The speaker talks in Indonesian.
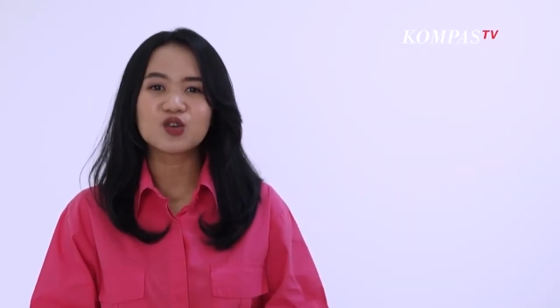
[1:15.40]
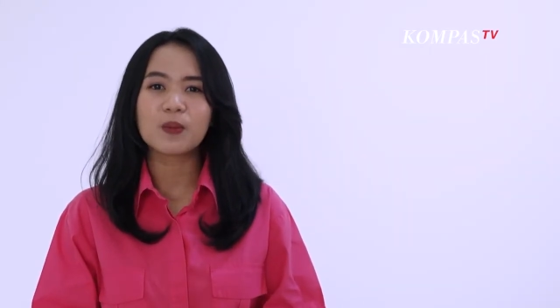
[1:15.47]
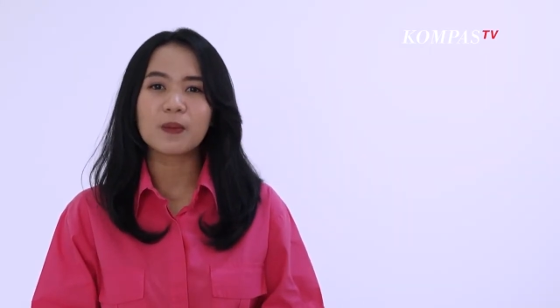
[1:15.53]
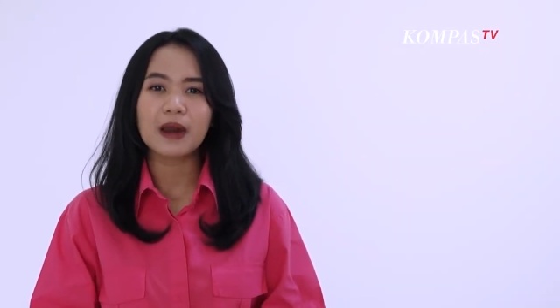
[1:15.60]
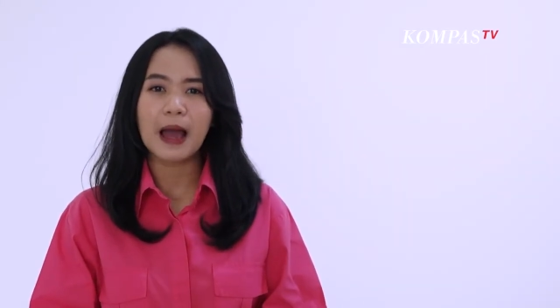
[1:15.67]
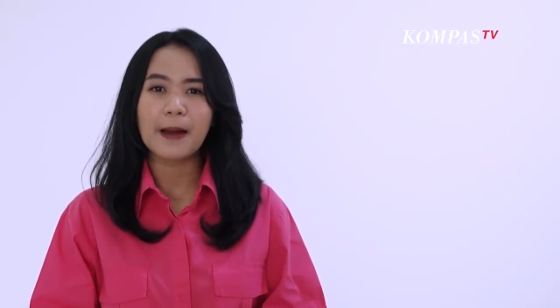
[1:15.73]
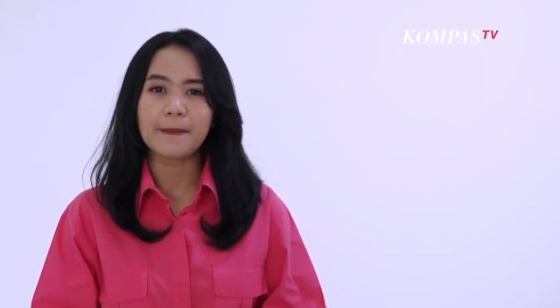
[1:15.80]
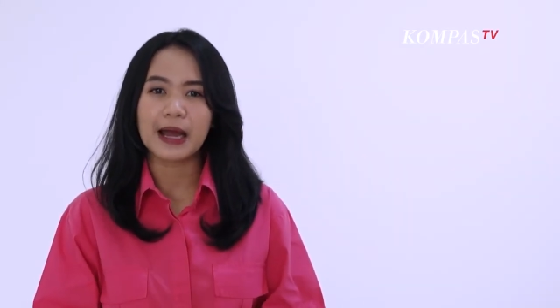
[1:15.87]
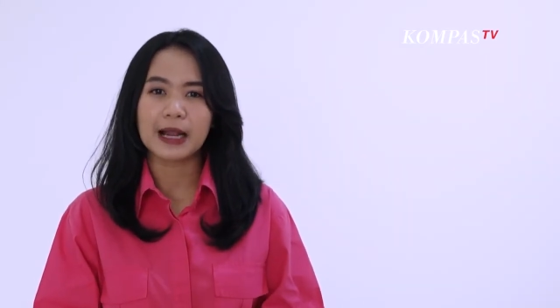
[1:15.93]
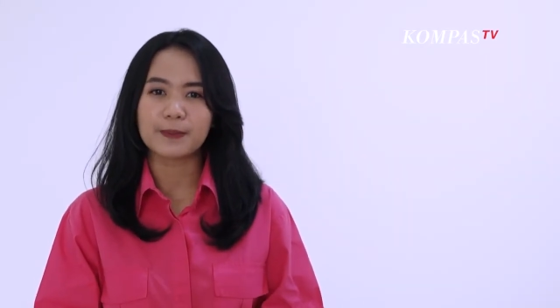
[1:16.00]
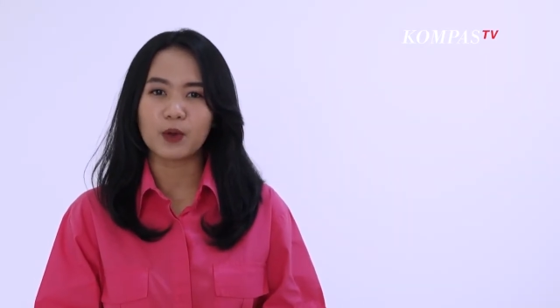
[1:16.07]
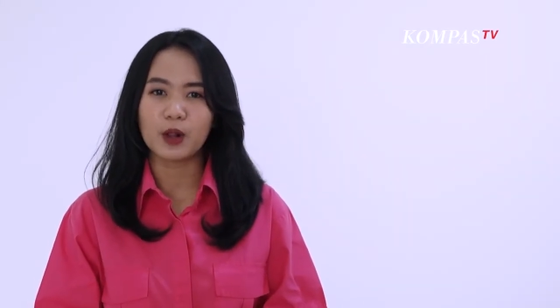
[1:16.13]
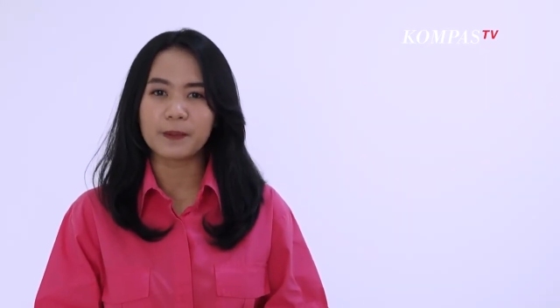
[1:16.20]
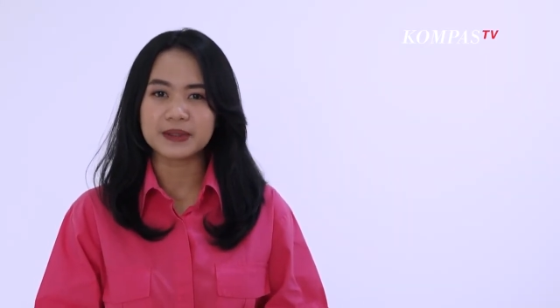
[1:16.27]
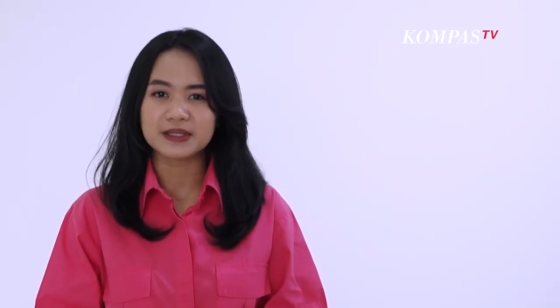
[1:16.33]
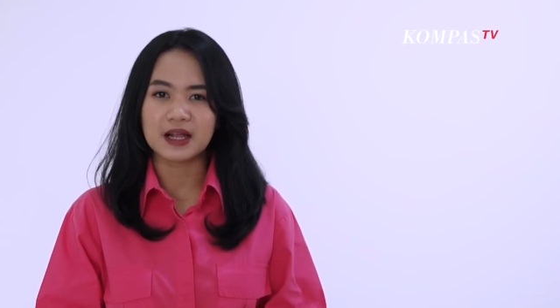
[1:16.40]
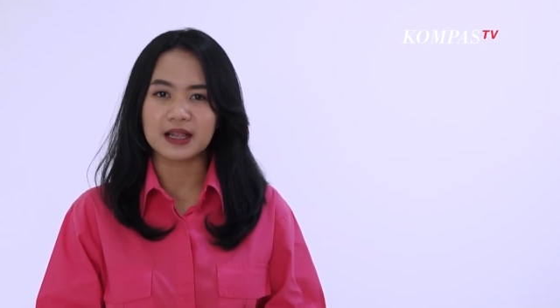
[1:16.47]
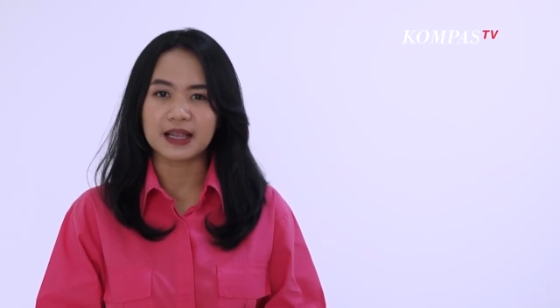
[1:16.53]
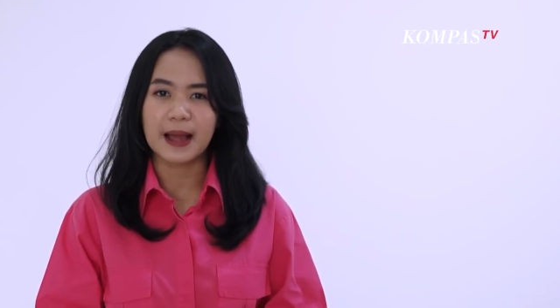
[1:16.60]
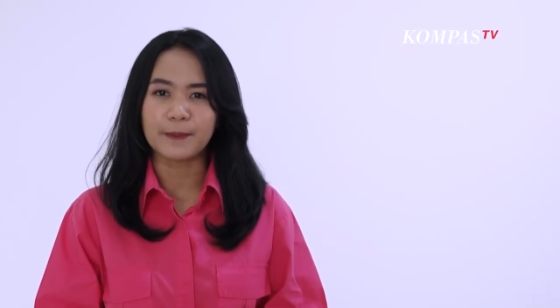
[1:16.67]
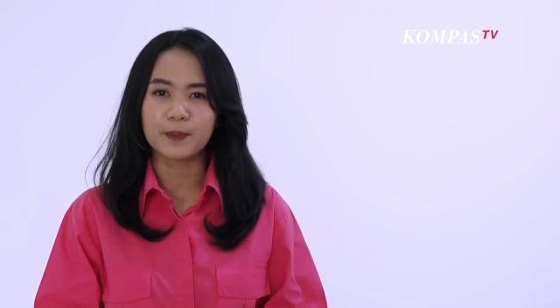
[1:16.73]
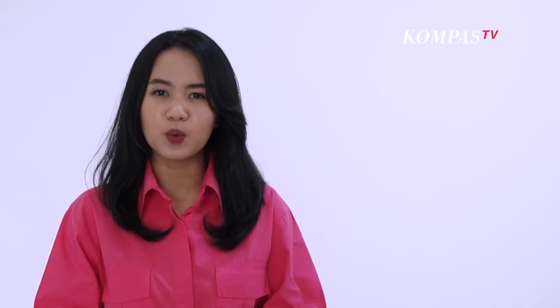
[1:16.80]
Jumlah parpol
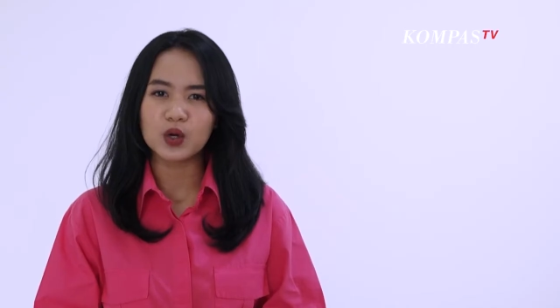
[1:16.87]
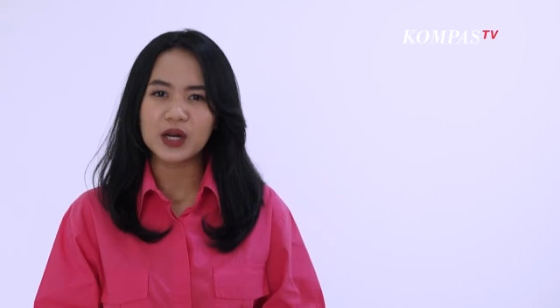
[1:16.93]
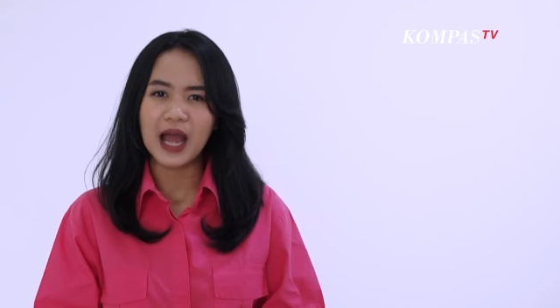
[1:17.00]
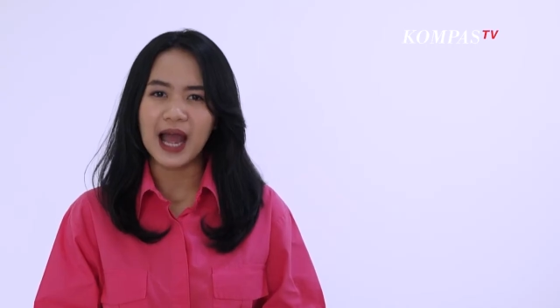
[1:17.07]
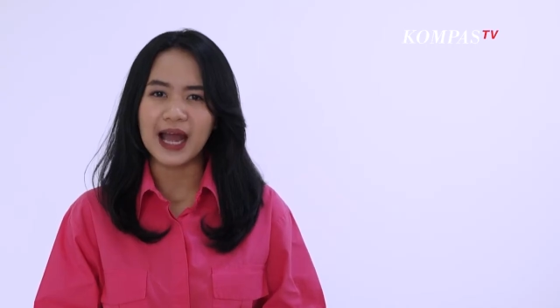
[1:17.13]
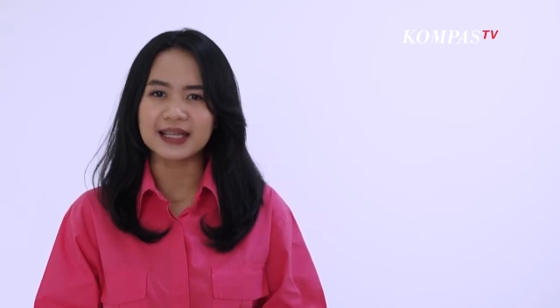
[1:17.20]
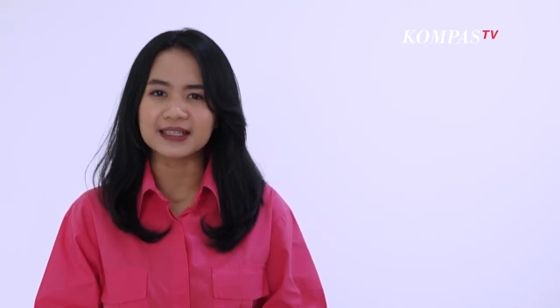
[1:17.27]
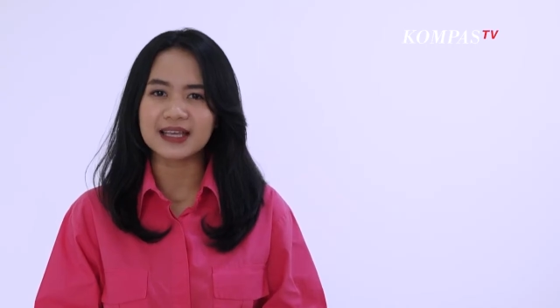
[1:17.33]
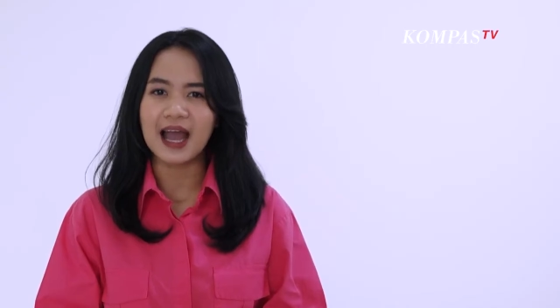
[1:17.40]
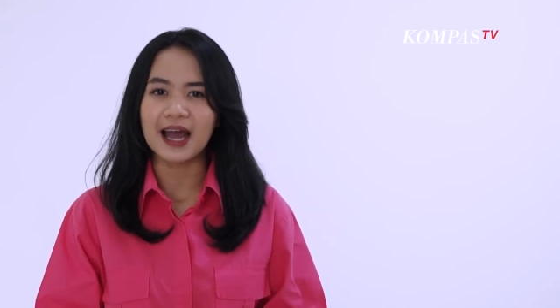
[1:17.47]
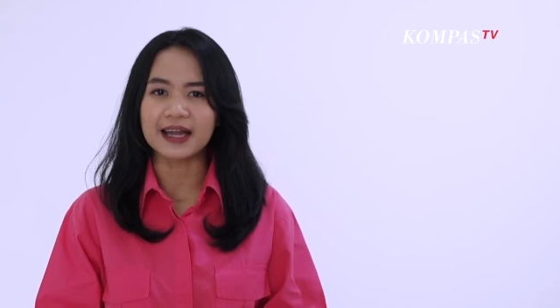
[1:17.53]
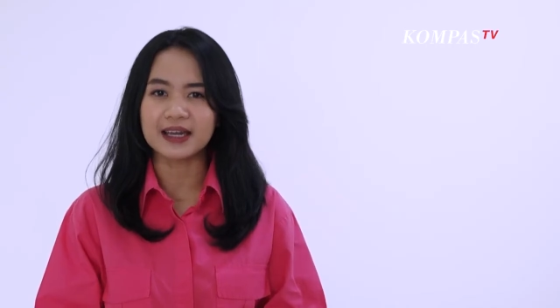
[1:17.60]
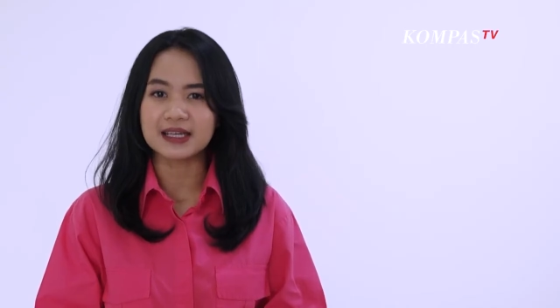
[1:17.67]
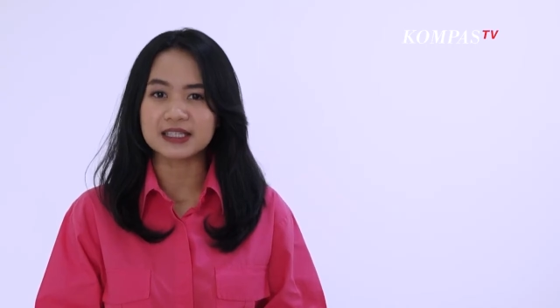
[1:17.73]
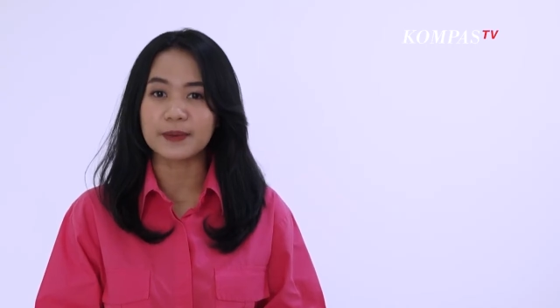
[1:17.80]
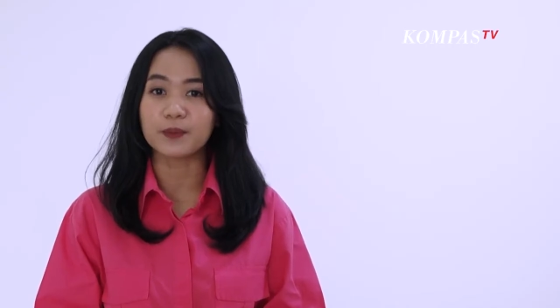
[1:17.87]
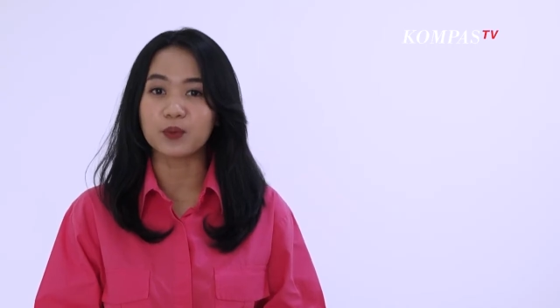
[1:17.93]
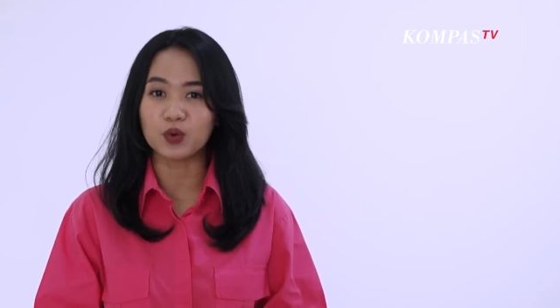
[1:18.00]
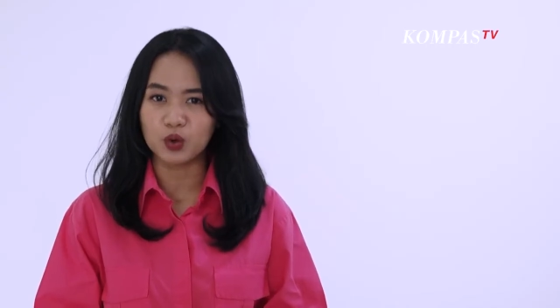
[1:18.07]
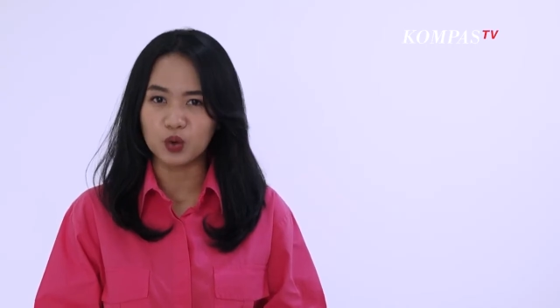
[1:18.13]
peserta pun hanya ada 10.